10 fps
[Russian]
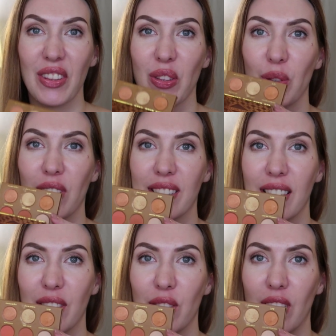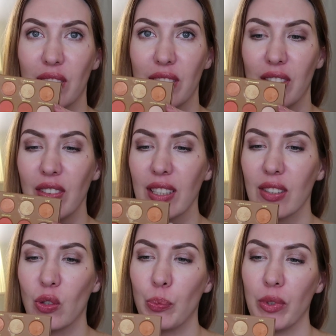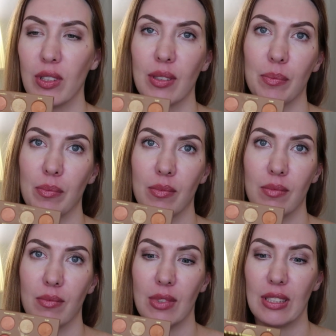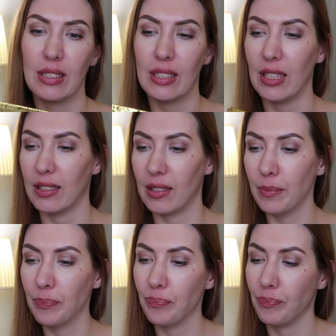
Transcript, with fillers: Но, ну, так сказать, вот так вот. Но ну, купила из интереса.